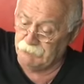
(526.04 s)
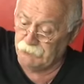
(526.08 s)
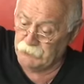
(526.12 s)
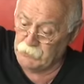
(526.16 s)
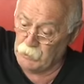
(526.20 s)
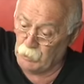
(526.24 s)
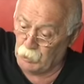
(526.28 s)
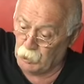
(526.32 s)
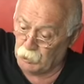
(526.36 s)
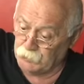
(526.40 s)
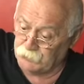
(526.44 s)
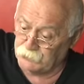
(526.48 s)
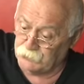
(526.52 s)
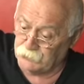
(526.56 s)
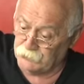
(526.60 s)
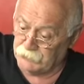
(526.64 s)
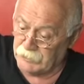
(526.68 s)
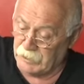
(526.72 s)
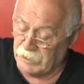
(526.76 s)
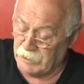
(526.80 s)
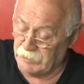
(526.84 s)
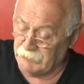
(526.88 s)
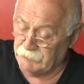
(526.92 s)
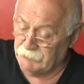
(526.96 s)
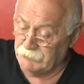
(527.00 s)

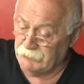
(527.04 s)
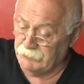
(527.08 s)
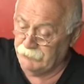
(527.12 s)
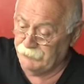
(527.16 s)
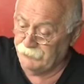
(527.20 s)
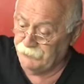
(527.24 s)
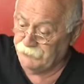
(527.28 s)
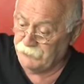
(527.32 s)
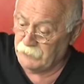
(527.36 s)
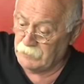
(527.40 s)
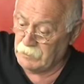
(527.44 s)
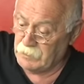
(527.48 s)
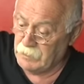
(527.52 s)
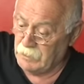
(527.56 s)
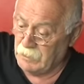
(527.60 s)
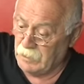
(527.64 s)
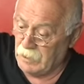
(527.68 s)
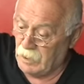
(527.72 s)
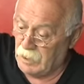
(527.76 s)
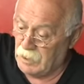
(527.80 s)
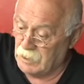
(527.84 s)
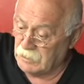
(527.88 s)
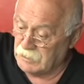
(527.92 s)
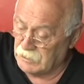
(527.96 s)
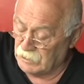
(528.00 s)
ODTÜ'de, e,
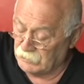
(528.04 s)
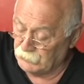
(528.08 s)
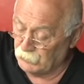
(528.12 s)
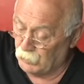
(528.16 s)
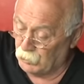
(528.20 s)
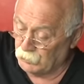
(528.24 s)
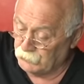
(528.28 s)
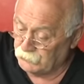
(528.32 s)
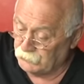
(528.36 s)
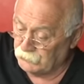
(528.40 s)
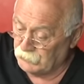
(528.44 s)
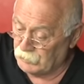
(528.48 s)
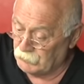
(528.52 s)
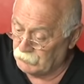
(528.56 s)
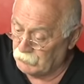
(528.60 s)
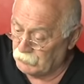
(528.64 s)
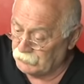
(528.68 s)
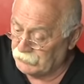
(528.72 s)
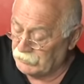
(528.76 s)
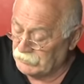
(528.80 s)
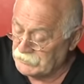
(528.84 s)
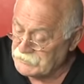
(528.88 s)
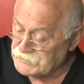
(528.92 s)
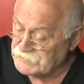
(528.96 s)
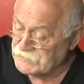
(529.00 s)
Ankara'da, ODTÜ'de,
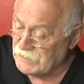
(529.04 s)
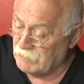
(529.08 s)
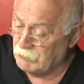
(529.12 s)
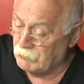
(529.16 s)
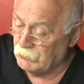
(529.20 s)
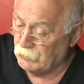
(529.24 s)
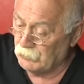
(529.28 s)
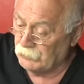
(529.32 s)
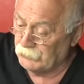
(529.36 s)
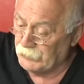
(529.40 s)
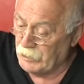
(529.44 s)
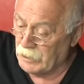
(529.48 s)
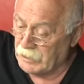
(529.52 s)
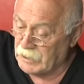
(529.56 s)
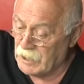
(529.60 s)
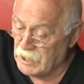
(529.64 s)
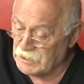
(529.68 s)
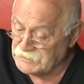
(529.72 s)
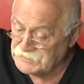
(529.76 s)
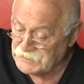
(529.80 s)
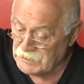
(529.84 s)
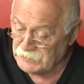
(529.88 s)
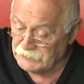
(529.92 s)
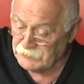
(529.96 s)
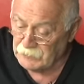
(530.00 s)
burada, İstanbul'da,
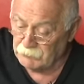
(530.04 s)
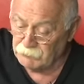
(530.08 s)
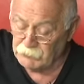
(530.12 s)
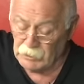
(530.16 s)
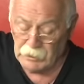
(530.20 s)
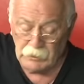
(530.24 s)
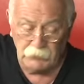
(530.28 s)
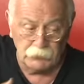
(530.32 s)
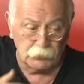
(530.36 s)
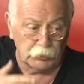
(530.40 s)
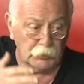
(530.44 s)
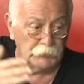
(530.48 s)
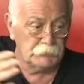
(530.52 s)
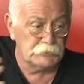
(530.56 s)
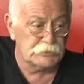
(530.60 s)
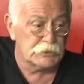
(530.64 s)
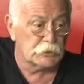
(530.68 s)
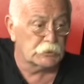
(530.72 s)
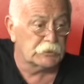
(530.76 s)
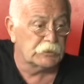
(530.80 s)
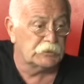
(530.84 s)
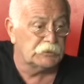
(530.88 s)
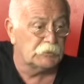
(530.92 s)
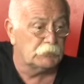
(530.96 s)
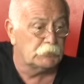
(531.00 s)
Gaziantep'te, Anadolu'nun
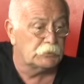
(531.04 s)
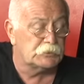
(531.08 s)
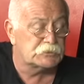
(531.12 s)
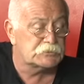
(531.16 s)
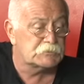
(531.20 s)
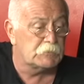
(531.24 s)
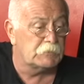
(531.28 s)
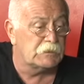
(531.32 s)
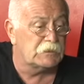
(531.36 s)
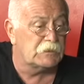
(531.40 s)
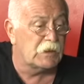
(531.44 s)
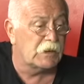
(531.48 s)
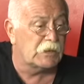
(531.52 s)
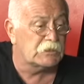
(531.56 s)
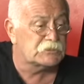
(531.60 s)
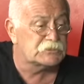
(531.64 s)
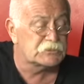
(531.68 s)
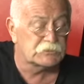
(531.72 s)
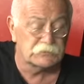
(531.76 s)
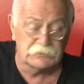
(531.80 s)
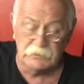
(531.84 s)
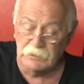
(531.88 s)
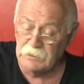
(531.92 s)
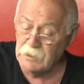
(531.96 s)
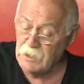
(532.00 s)
birçok yerinde bunun için meydana
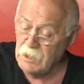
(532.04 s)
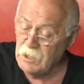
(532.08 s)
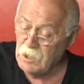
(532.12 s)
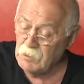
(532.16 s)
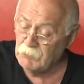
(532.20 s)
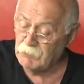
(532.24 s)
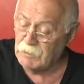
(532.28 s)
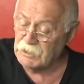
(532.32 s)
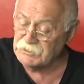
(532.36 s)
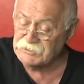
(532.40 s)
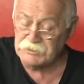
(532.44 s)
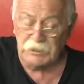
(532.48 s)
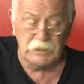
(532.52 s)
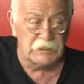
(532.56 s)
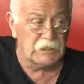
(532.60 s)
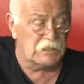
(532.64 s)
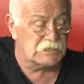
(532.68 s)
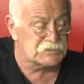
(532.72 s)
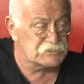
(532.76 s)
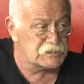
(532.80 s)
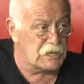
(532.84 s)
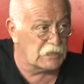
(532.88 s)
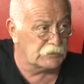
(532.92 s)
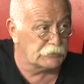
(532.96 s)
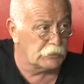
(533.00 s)
çıktı. Başka
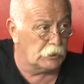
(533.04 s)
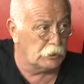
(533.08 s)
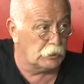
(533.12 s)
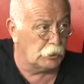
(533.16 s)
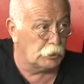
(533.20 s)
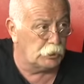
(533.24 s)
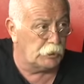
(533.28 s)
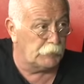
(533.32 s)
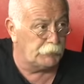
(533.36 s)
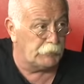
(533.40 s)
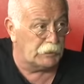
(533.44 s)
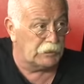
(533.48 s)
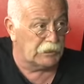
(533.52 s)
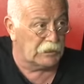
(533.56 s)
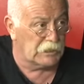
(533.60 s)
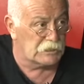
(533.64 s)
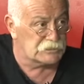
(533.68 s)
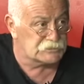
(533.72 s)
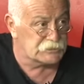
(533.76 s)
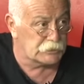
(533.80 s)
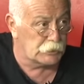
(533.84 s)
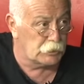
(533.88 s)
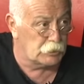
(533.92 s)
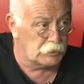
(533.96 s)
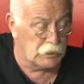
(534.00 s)
gençler de öyle. ÖDP'li
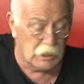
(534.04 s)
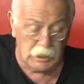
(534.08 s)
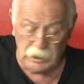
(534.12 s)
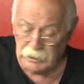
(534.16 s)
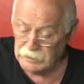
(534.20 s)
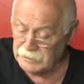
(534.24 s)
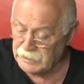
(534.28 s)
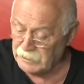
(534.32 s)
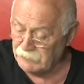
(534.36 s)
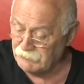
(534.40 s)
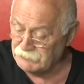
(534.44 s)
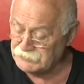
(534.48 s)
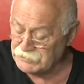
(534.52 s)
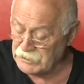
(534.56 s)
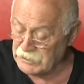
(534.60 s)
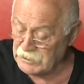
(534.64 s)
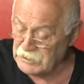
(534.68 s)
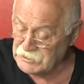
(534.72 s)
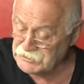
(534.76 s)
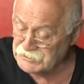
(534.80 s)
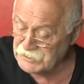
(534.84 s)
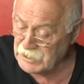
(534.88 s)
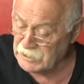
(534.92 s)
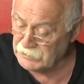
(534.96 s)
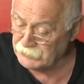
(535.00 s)
gençler öyle, halk elici
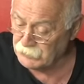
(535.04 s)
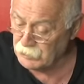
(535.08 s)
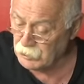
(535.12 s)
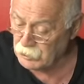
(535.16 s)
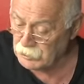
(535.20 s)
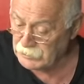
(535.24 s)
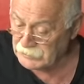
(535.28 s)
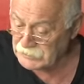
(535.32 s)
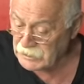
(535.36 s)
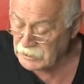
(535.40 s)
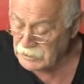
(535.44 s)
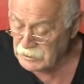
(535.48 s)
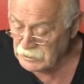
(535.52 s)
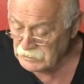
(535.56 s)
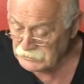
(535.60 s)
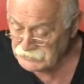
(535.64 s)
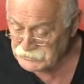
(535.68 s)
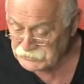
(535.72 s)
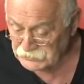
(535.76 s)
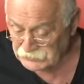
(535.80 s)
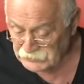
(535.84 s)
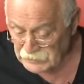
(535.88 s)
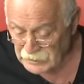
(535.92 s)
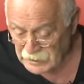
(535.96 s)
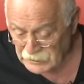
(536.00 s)
gençler de öyle
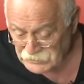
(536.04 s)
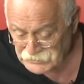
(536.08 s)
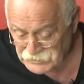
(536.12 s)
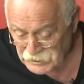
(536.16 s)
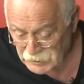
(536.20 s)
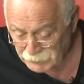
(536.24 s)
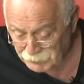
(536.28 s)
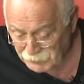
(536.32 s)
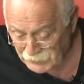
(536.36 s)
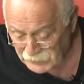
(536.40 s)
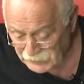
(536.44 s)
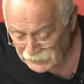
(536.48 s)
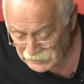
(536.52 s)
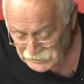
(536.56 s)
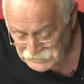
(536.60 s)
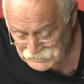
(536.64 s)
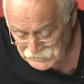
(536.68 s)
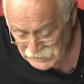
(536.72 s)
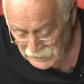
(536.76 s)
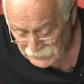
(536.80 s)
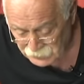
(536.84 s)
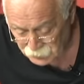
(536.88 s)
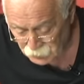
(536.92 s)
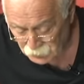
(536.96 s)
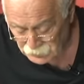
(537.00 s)
çıktılar. CHP'li
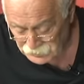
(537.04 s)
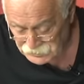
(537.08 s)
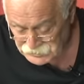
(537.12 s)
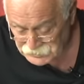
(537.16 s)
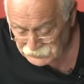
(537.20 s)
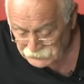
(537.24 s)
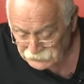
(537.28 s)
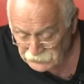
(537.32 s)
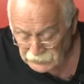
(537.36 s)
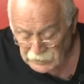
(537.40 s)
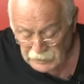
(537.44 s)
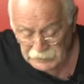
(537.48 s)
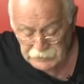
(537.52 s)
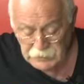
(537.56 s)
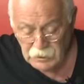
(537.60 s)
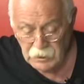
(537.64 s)
gençler de öyle çıktılar.